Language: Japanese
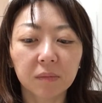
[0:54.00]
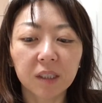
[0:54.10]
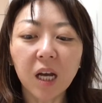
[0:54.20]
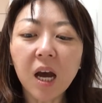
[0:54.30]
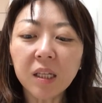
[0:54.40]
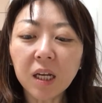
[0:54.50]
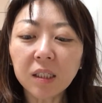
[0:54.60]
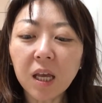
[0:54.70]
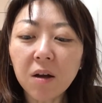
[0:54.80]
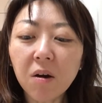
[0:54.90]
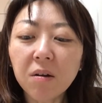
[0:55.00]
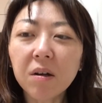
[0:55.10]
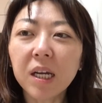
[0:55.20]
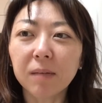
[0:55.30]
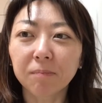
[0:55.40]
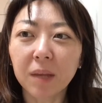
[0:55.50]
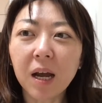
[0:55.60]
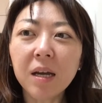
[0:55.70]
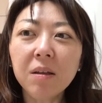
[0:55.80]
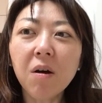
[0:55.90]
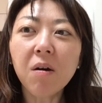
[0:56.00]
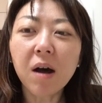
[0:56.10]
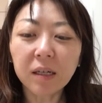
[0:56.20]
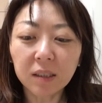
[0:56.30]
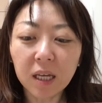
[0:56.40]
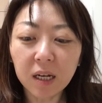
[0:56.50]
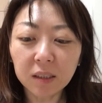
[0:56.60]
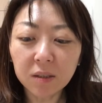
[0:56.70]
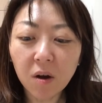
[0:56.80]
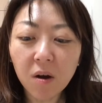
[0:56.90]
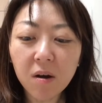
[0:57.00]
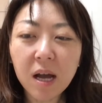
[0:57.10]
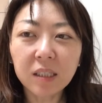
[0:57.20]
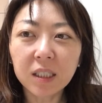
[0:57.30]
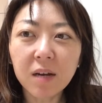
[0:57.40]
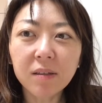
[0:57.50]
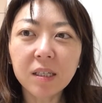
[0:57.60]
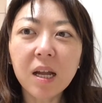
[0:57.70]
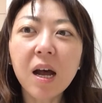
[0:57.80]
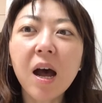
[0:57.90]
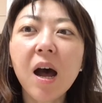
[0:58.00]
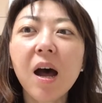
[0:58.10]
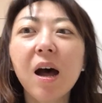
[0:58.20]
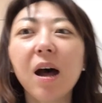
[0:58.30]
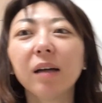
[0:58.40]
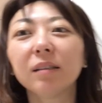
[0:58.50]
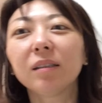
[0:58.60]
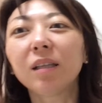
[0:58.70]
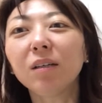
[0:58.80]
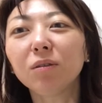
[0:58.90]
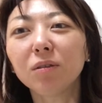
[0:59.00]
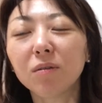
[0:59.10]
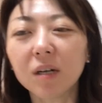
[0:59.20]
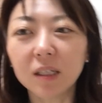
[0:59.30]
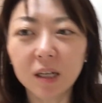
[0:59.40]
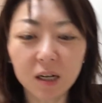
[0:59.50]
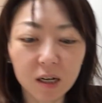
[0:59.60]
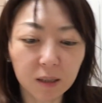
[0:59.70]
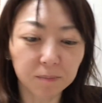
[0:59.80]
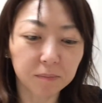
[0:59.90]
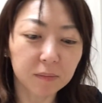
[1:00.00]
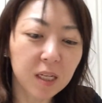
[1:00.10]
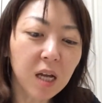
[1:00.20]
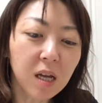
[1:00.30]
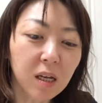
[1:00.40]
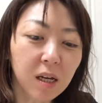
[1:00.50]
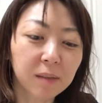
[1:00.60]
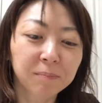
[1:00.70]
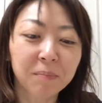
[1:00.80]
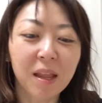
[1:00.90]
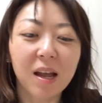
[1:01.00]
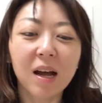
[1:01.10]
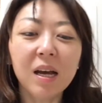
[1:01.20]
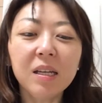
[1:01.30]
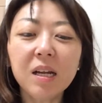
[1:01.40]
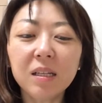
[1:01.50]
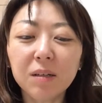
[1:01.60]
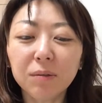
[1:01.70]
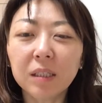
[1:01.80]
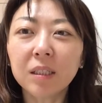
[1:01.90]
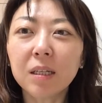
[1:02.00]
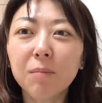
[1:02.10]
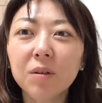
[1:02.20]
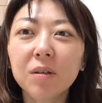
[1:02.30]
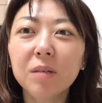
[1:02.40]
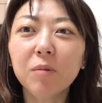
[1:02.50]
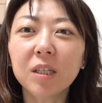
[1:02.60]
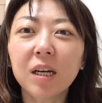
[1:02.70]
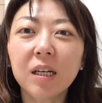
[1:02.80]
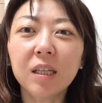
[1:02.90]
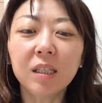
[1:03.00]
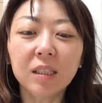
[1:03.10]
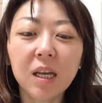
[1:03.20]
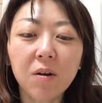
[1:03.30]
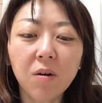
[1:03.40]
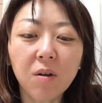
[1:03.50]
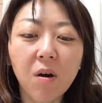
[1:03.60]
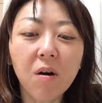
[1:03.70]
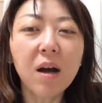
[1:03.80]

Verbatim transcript: 社会的成功より愛のある生活の方が幸せだっていう人がいたらいやいやいや。愛なんて不確かなものよりも社会的成功の方